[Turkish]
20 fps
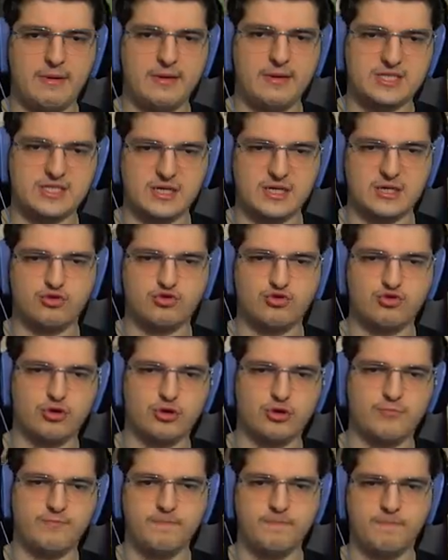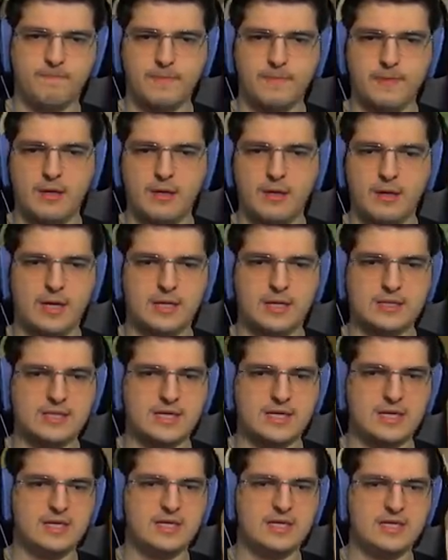içine atıyorum.
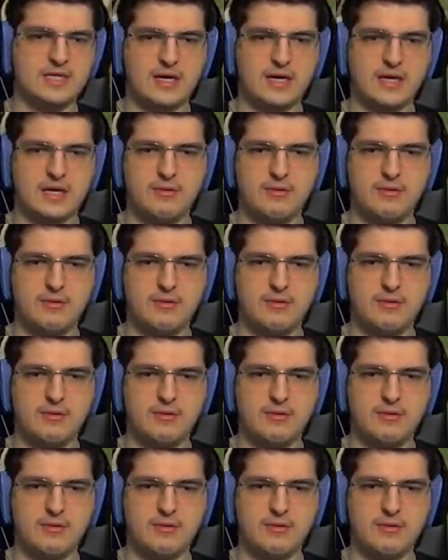Hatta iki tane